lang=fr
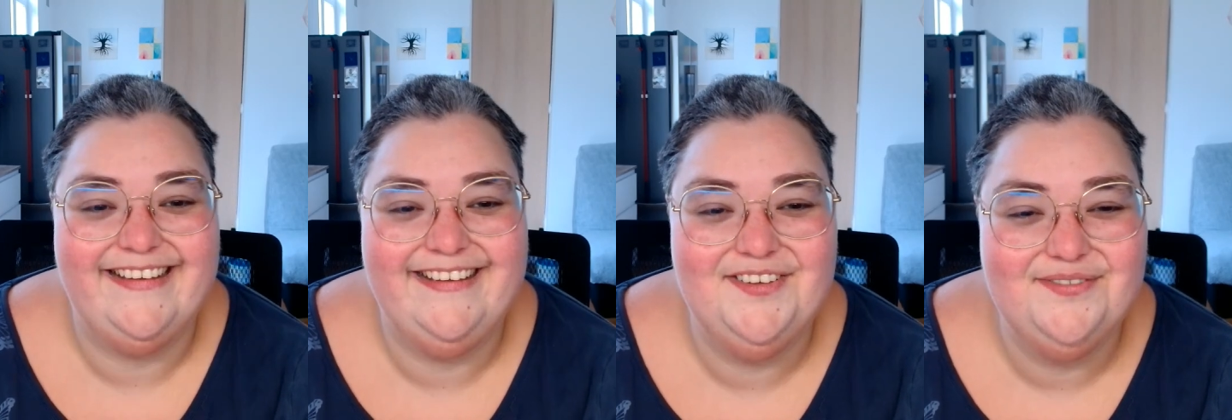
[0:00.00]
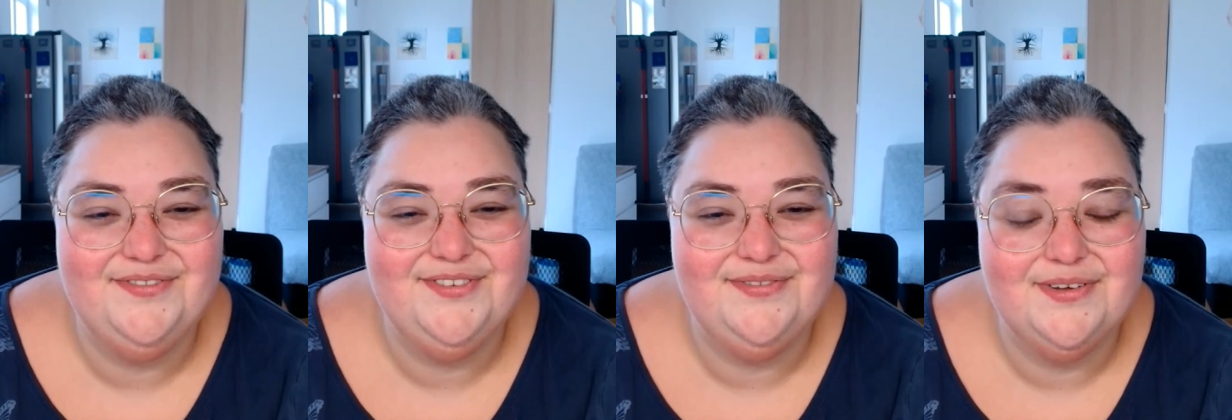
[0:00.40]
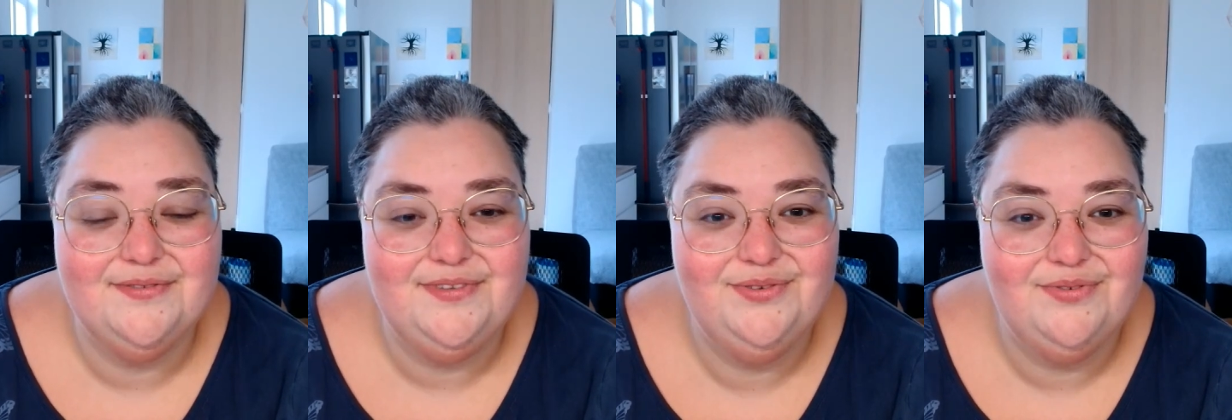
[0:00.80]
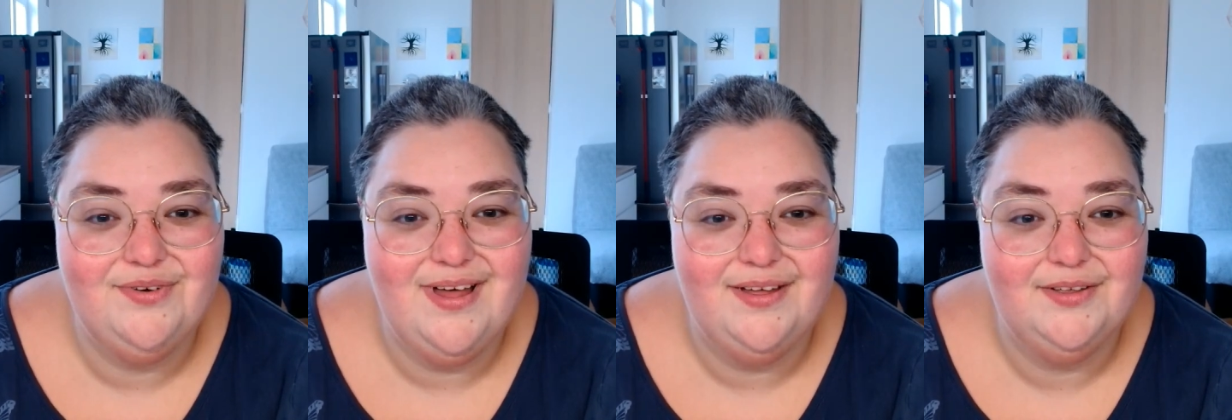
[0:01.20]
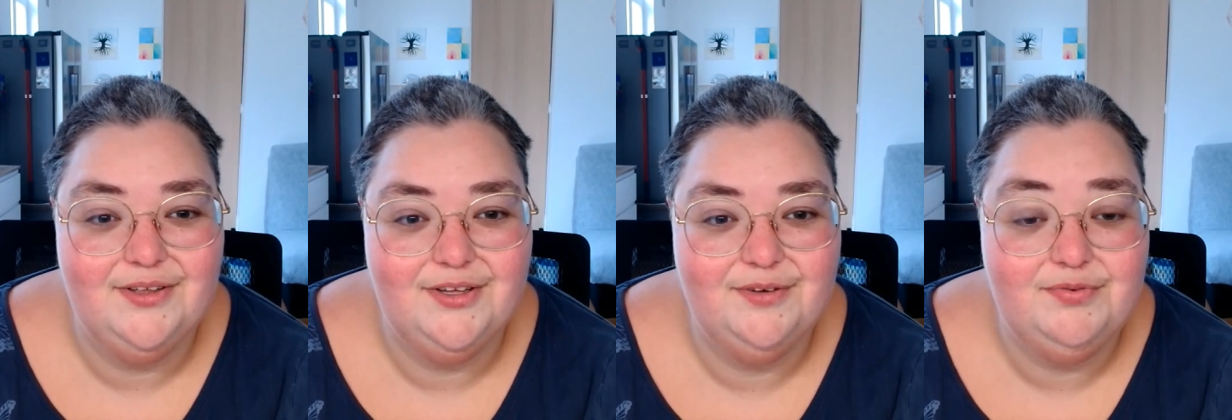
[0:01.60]
et que vous avez envie de voir
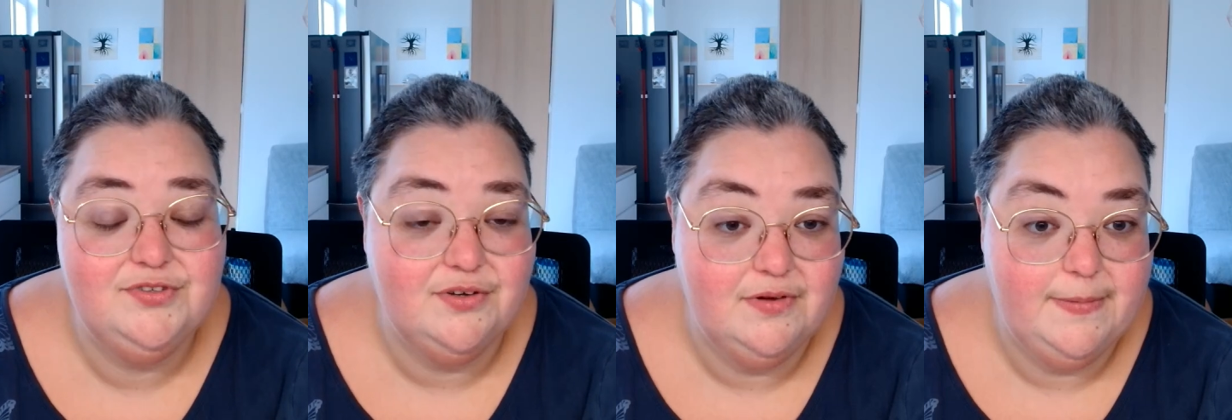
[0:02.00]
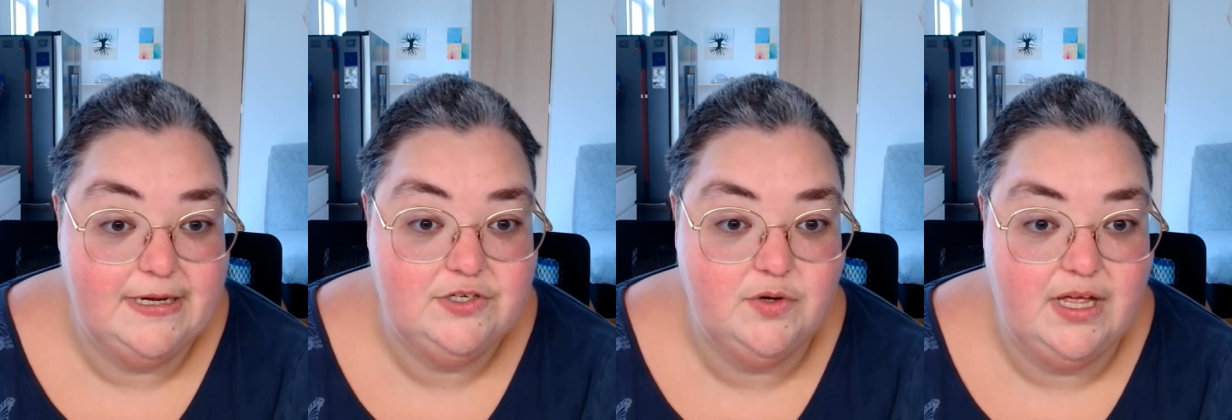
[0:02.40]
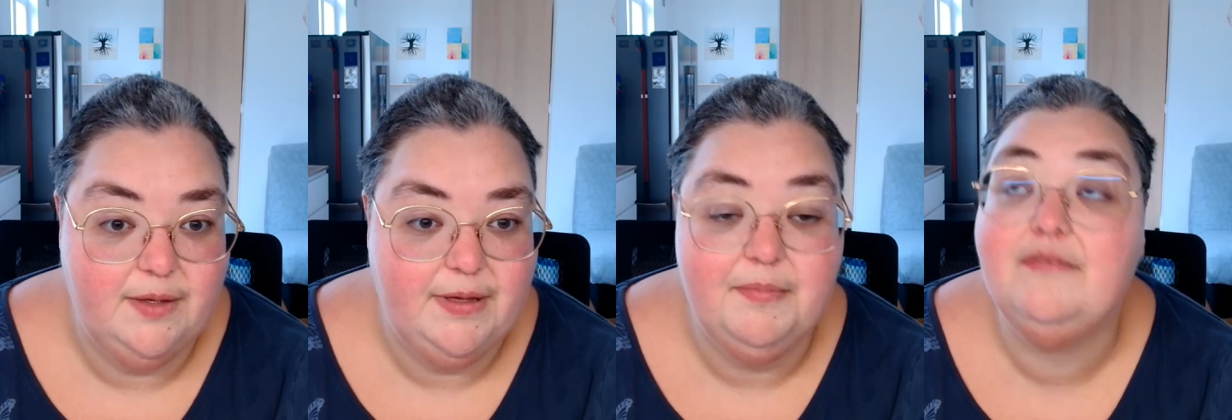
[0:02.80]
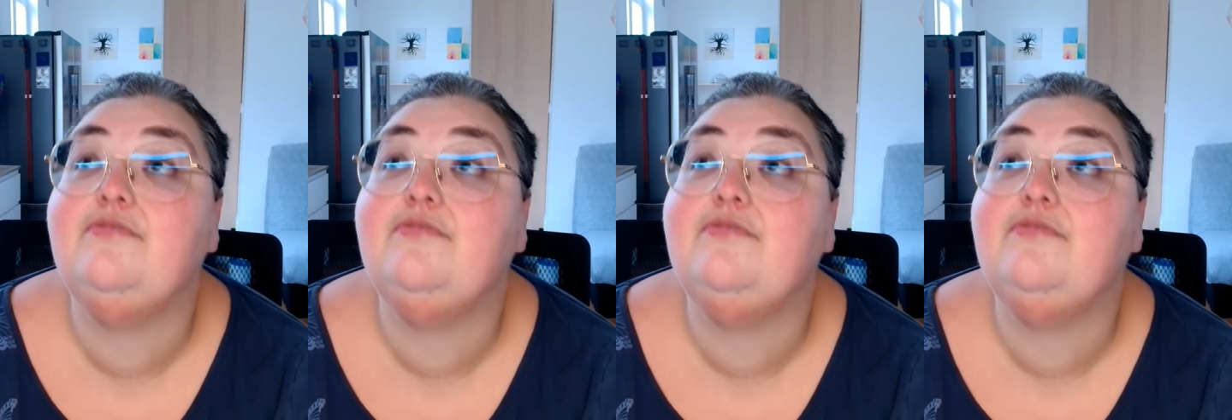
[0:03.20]
euh, plusieurs fois par jour et après bah,